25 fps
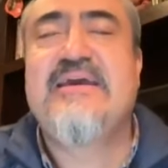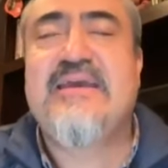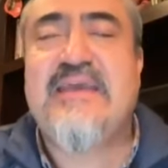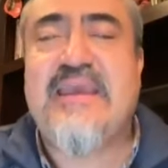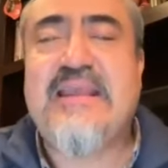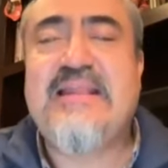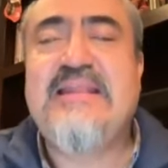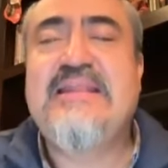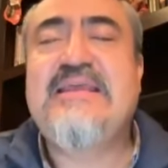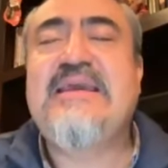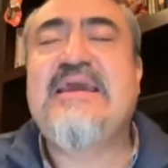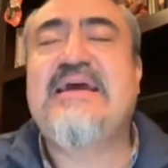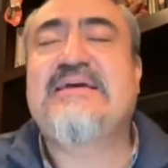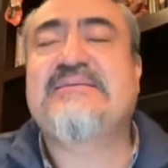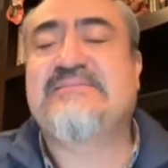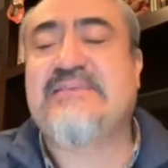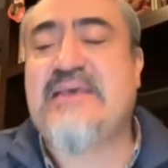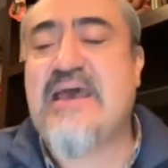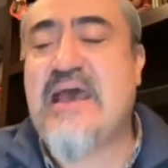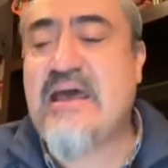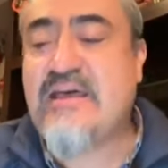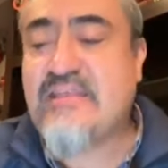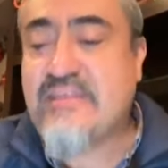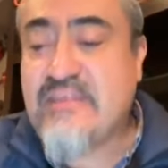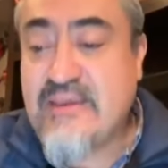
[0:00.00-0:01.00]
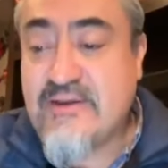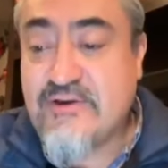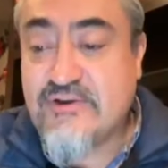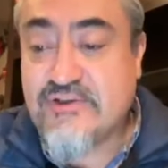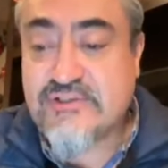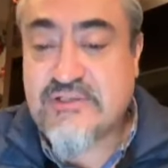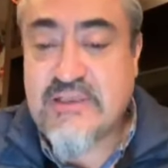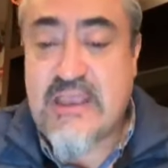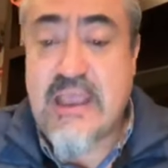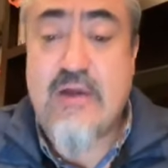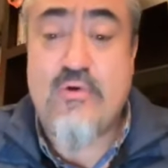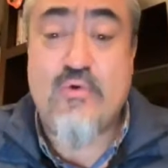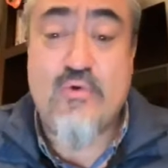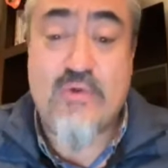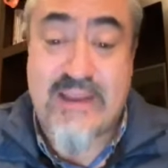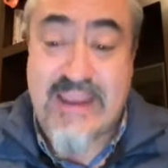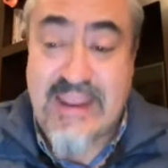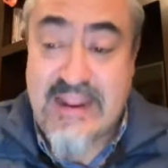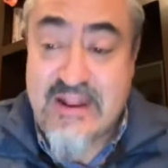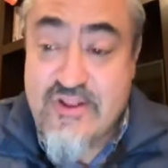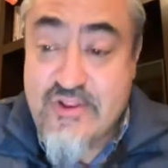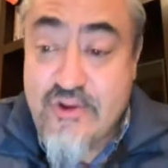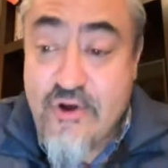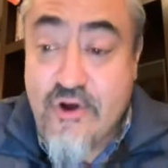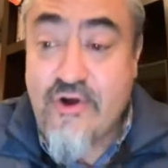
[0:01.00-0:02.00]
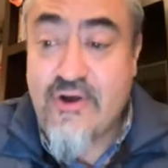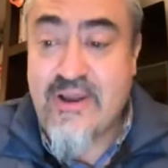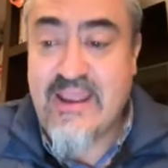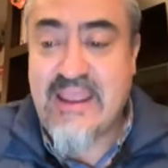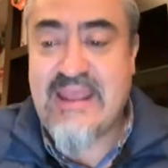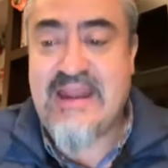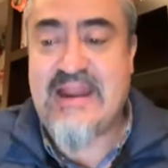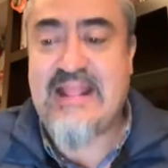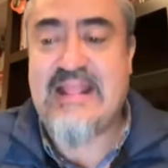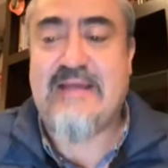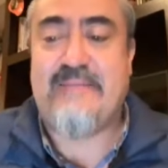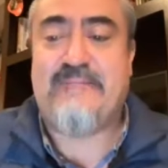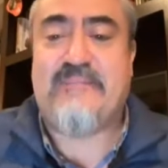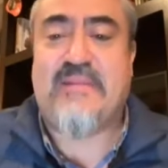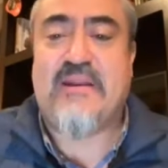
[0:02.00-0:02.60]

Elías a Dios, aunque no era la